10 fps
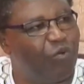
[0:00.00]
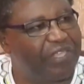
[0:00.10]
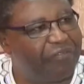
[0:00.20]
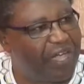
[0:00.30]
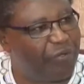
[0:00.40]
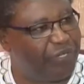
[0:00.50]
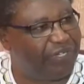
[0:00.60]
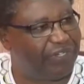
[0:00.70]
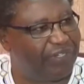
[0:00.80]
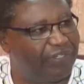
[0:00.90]
وقف أوين
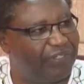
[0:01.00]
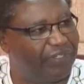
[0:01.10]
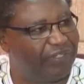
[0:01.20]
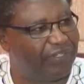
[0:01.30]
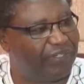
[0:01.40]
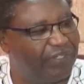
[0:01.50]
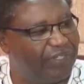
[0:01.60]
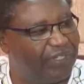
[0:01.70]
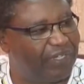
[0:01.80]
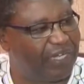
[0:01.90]

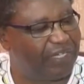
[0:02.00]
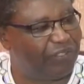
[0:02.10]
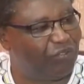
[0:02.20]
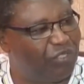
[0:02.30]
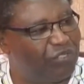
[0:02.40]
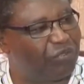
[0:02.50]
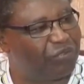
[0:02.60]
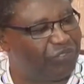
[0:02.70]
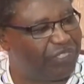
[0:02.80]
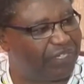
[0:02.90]
ليدرسوا
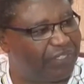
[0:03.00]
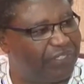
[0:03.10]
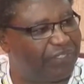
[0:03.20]
تجارة